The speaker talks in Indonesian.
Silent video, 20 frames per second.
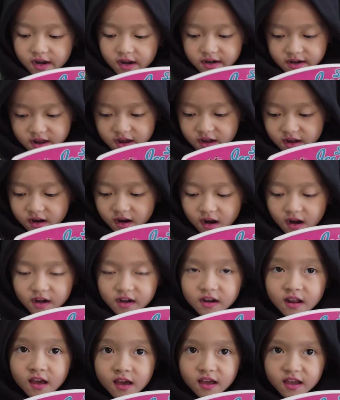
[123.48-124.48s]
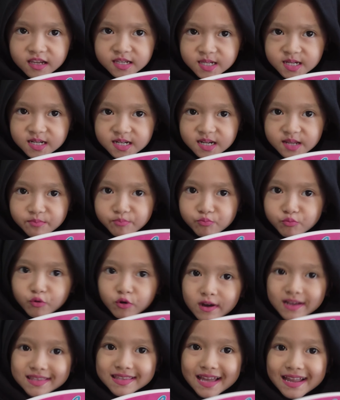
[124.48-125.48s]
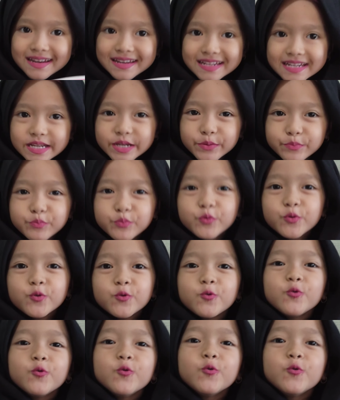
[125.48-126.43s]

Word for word: enak kan es krim buatan ibu